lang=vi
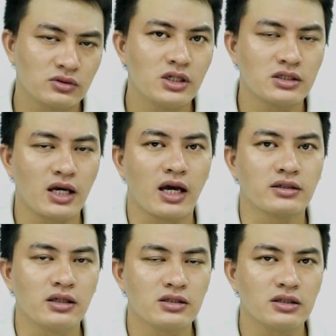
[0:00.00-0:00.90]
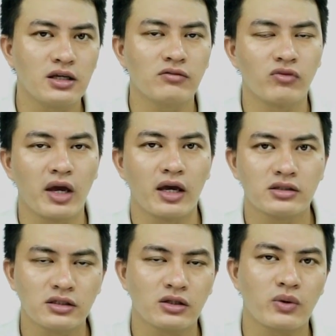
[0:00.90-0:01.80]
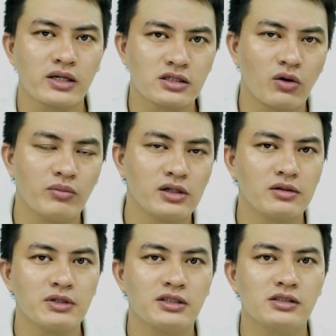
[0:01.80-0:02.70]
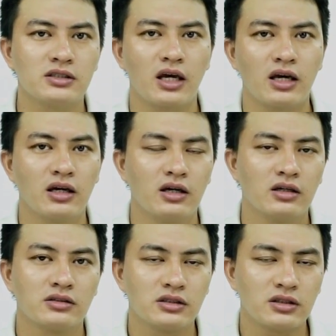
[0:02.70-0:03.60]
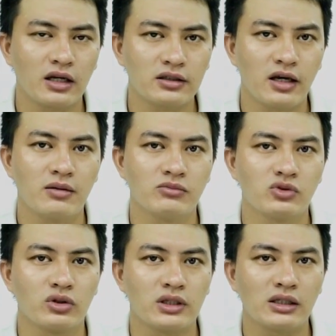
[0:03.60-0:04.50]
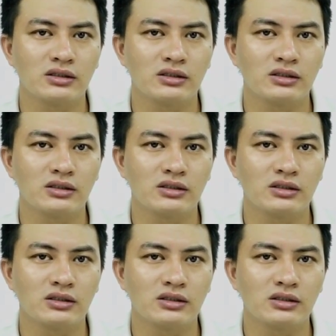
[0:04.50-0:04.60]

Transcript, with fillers: chia sẻ rất là chi tiết về chiếc điện thoại Xiaomi Redmi 9C, test game rồi test